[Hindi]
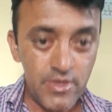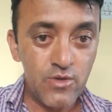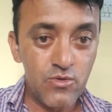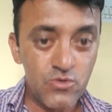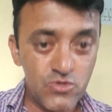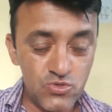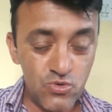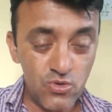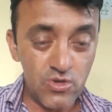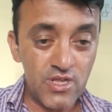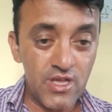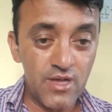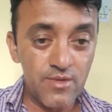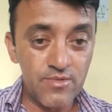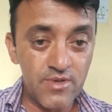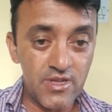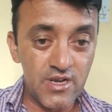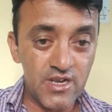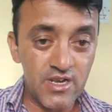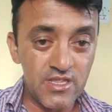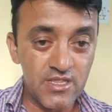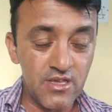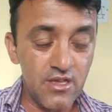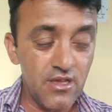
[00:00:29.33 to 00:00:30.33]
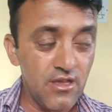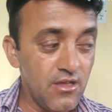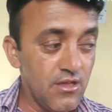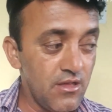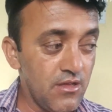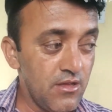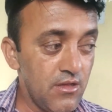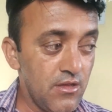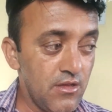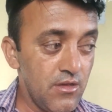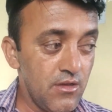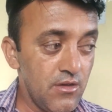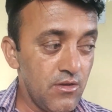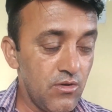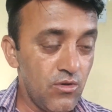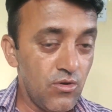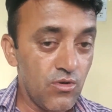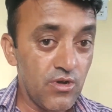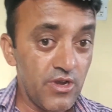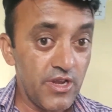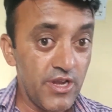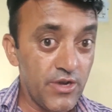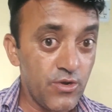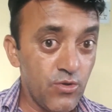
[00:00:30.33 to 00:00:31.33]
मैं कुछ और काम कर रहा था
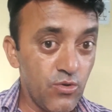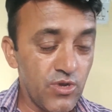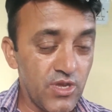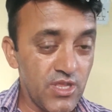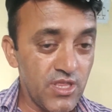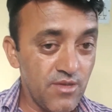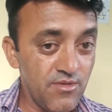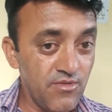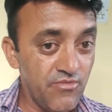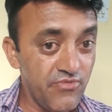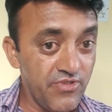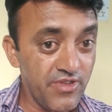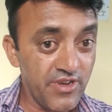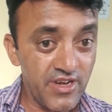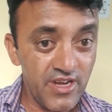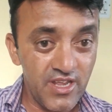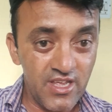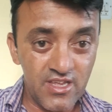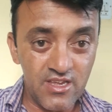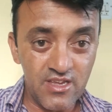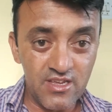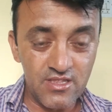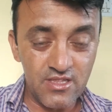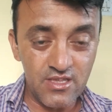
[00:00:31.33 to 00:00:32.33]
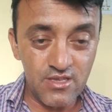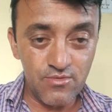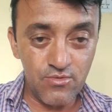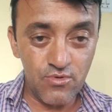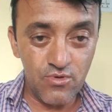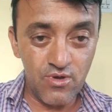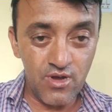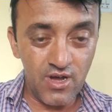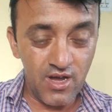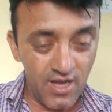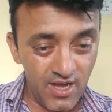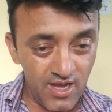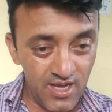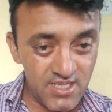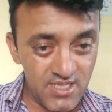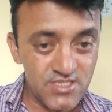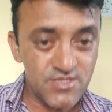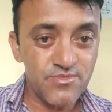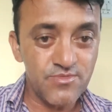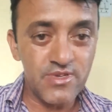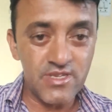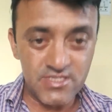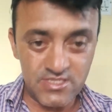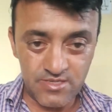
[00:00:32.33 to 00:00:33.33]
और लेट हो गया था मैं फिर नहीं की थी वो
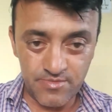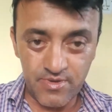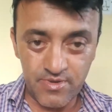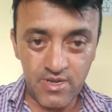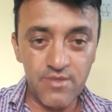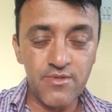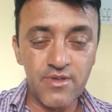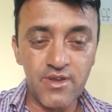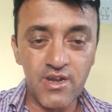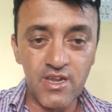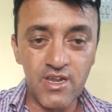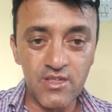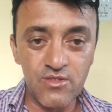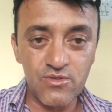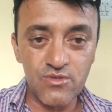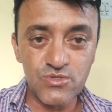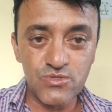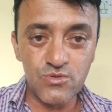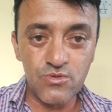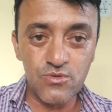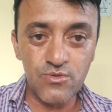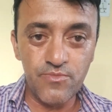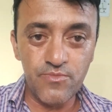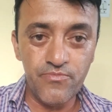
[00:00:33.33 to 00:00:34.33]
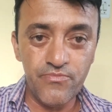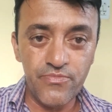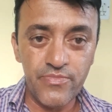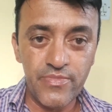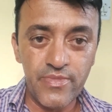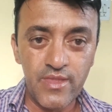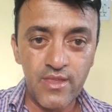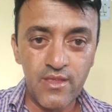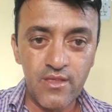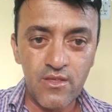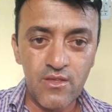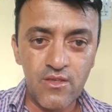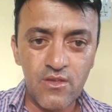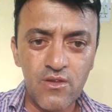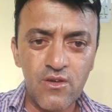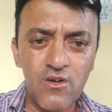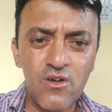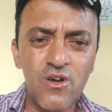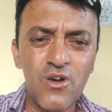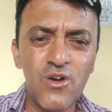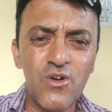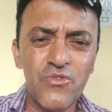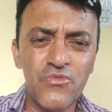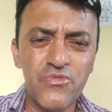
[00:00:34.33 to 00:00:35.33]
आज मैं सप्राई भी करनी है दोस्तों
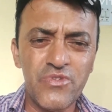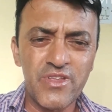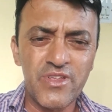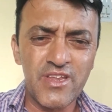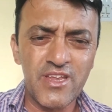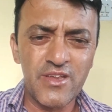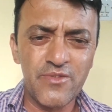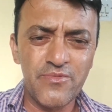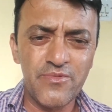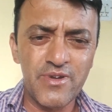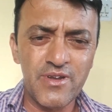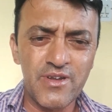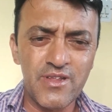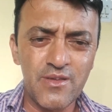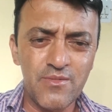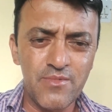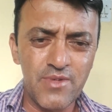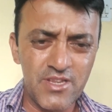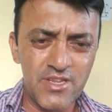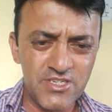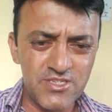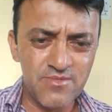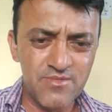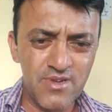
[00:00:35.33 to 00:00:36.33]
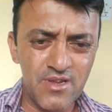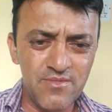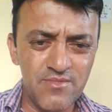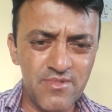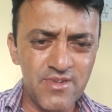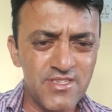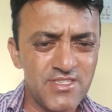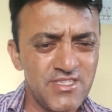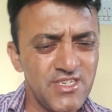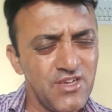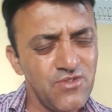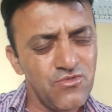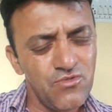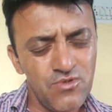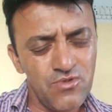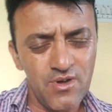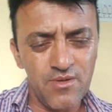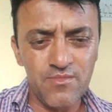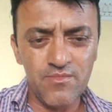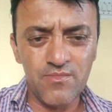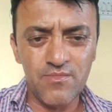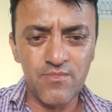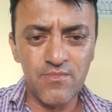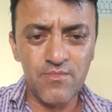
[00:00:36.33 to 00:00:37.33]
और फिर एक पेटी हमारी शिमला मिर्च है
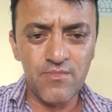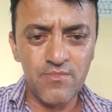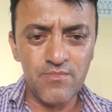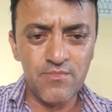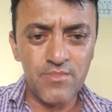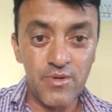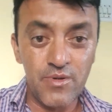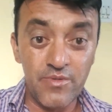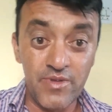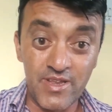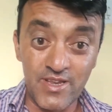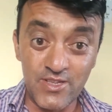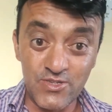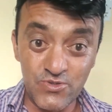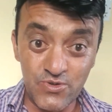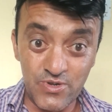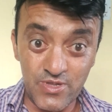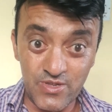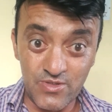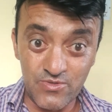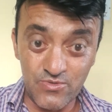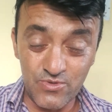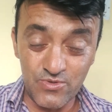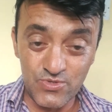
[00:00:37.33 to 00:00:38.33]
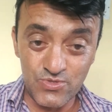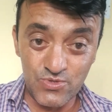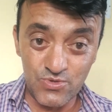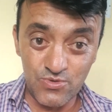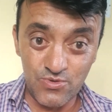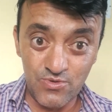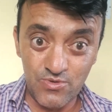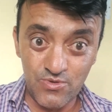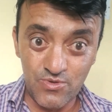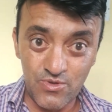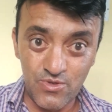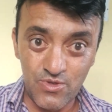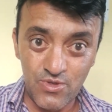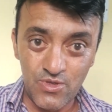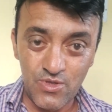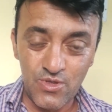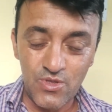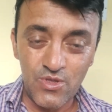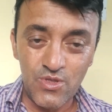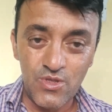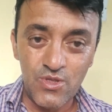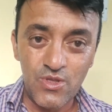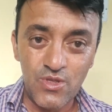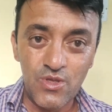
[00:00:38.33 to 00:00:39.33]
वो हम पबियाना छोड़ेंगे दोस्तों
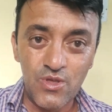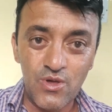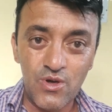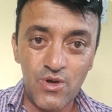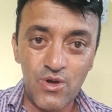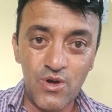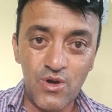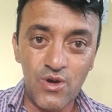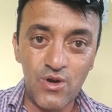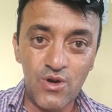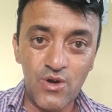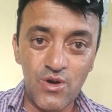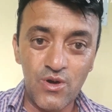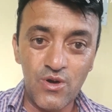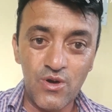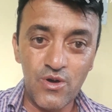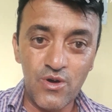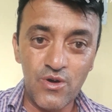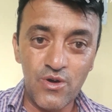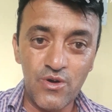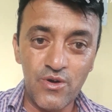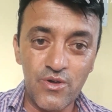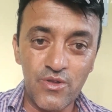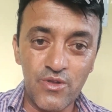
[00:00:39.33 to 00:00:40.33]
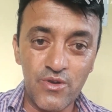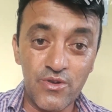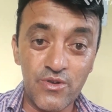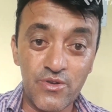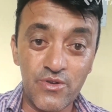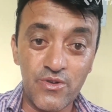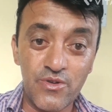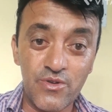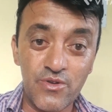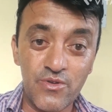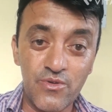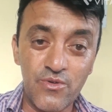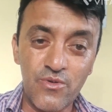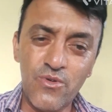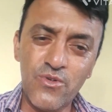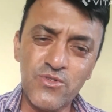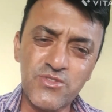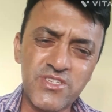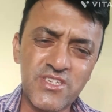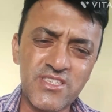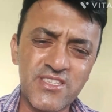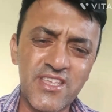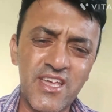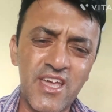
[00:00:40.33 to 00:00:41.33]
और
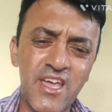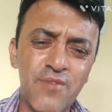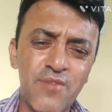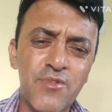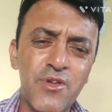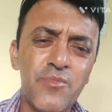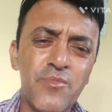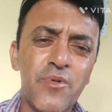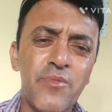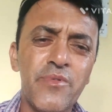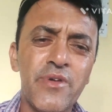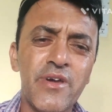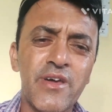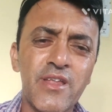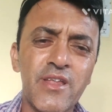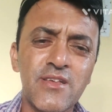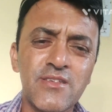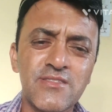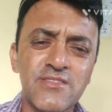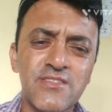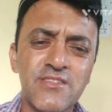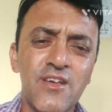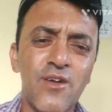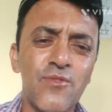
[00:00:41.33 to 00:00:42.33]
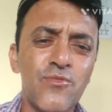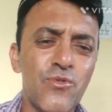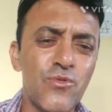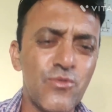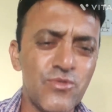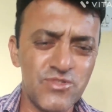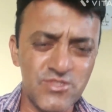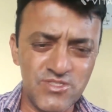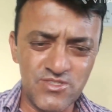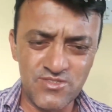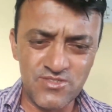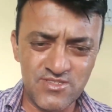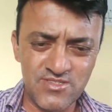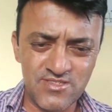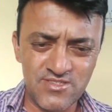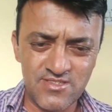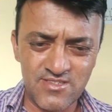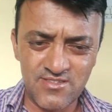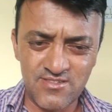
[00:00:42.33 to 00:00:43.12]
हो सकता है मैं पबियाना से आपको कुछ